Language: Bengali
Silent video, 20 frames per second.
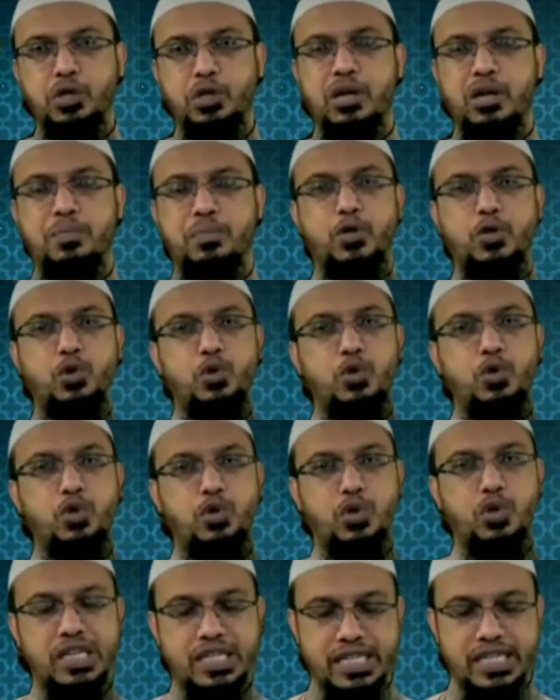যে পোশাক আপনার
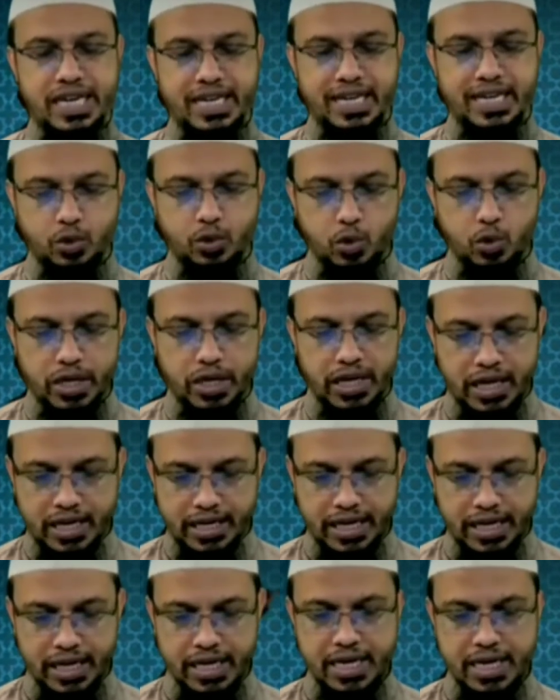সৌন্দর্যকে ঢেকে ঢুকে
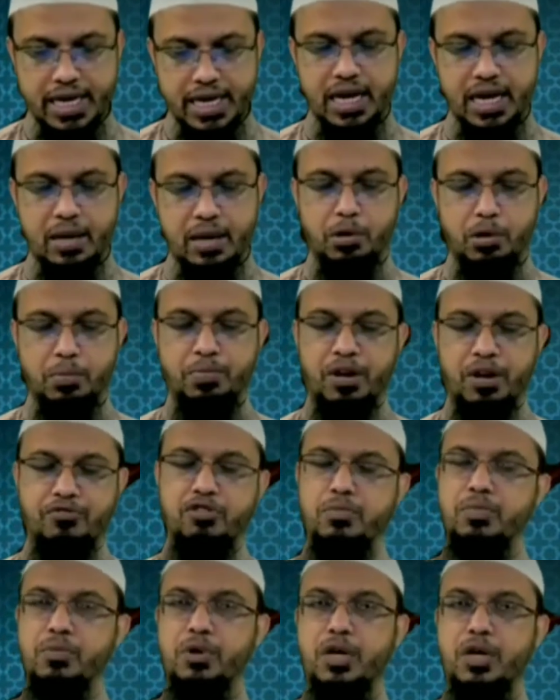রাখে এবং
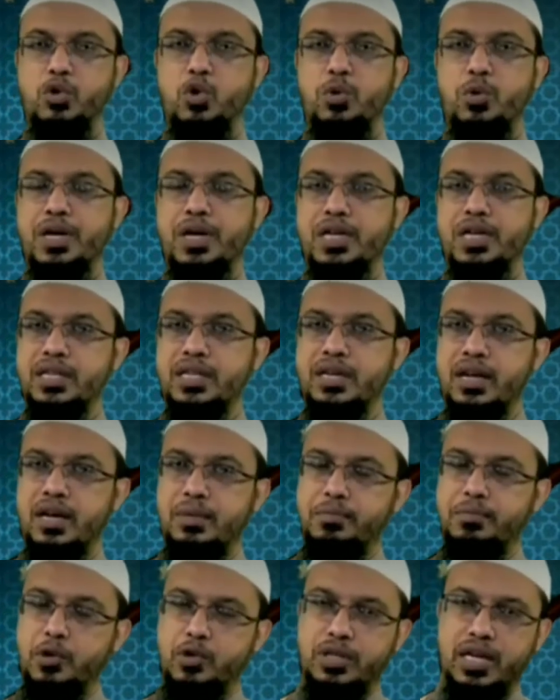পারফিউম ব্যবহার করবেন না সেটা
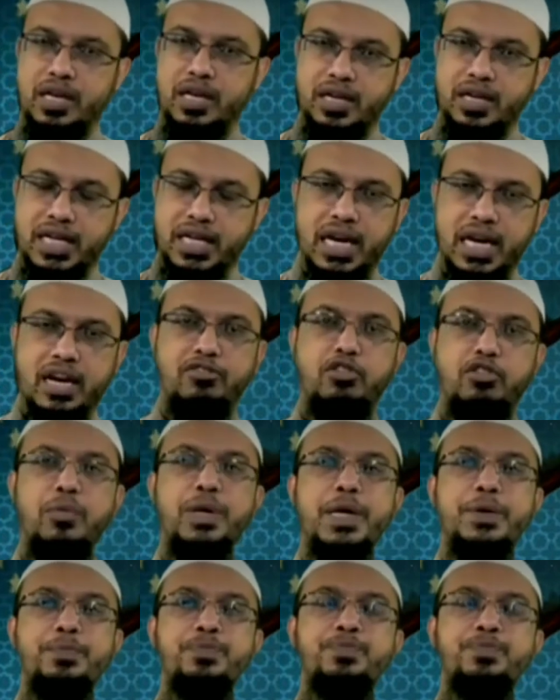পর্দার খেলাফ
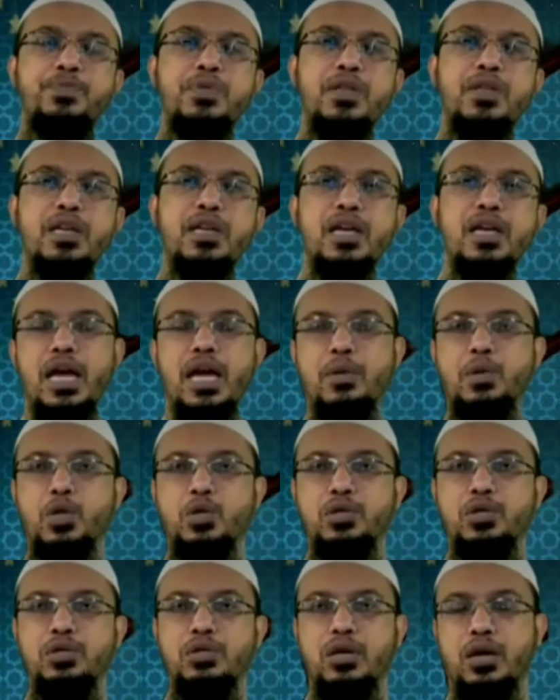হবে
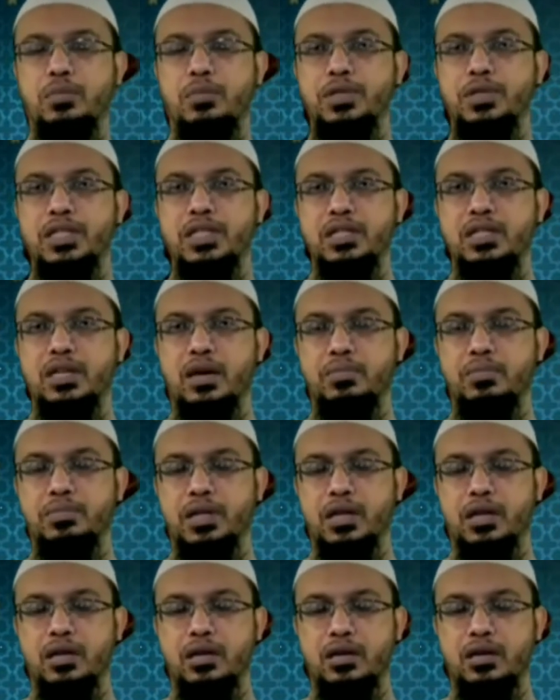এবং আপনি
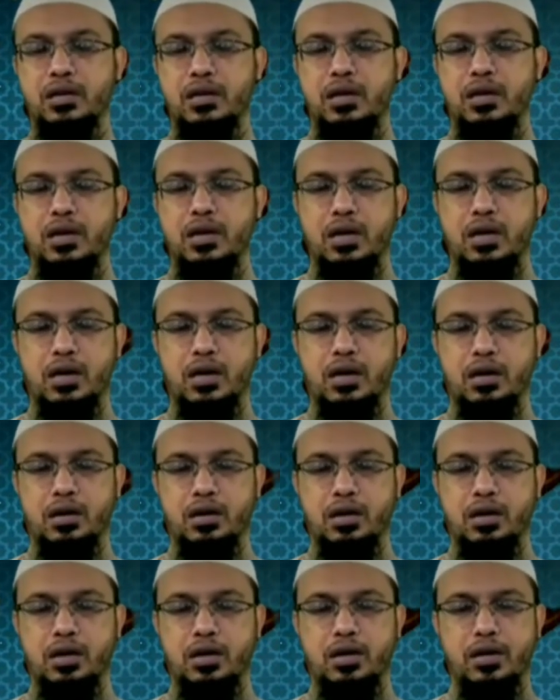আপনার
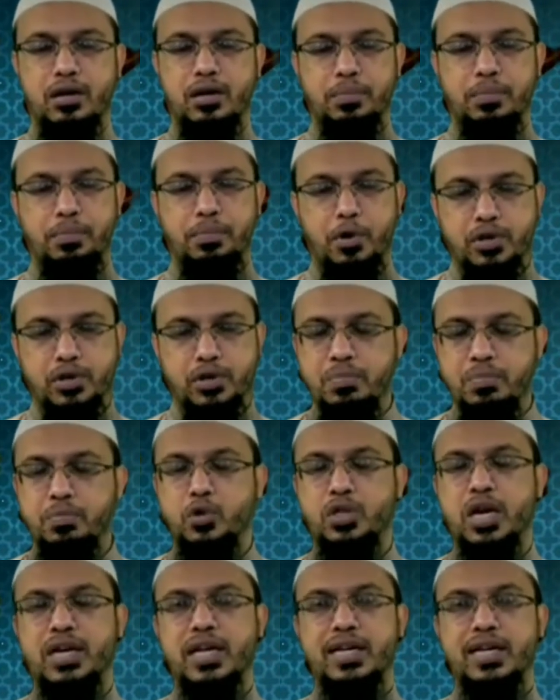পর্দার
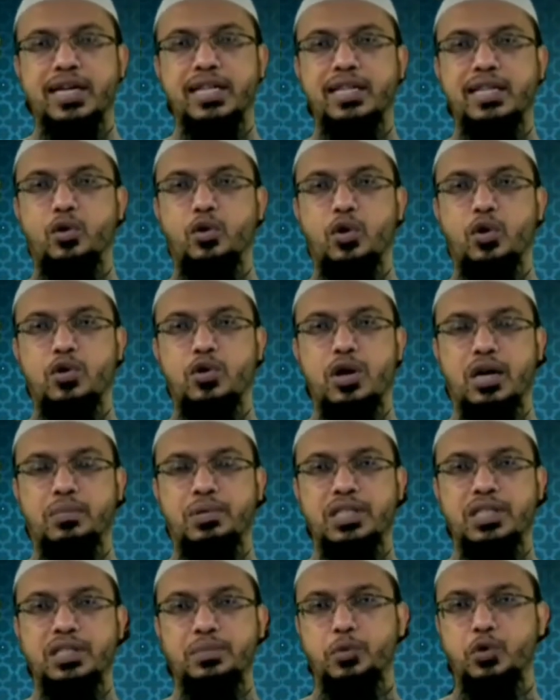পোশাকের ক্ষেত্রেও লক্ষ্য
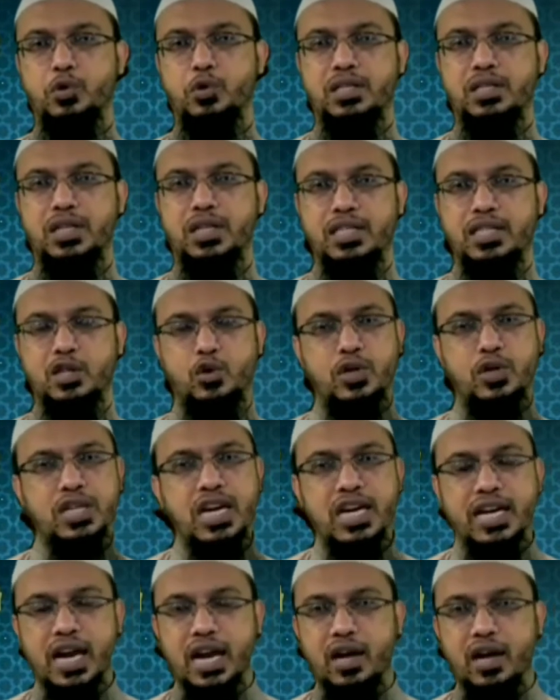রাখবেন যে পোশাকটা যেন
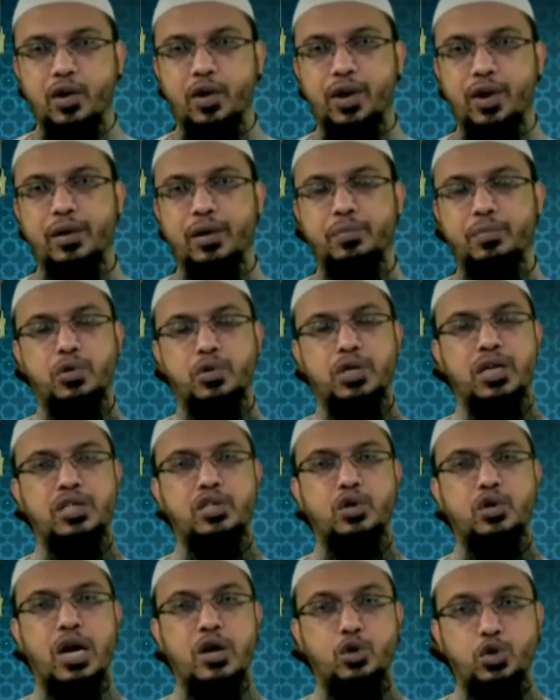ঢিলে ঢালা হয়
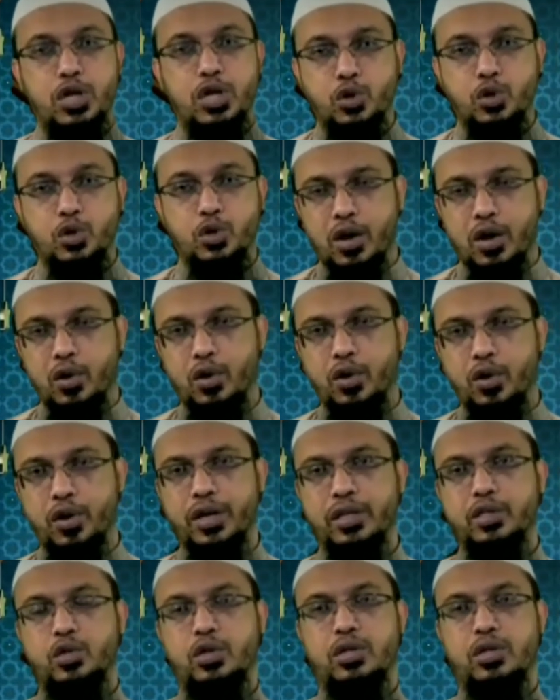পোশাকটা যেন সাটো না
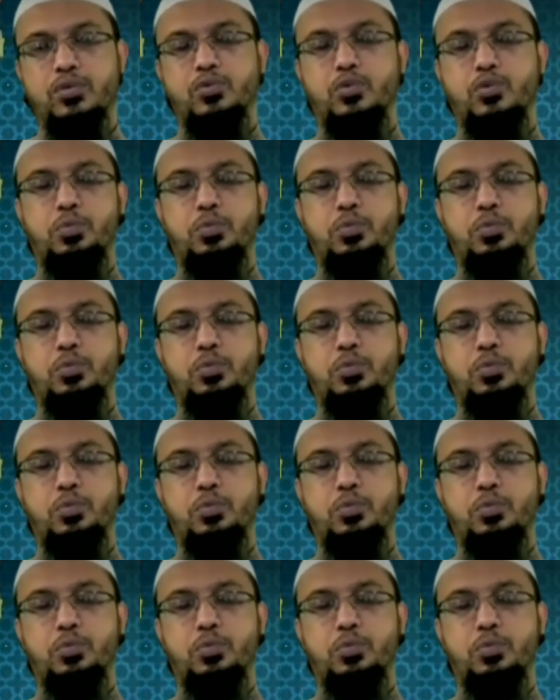হয়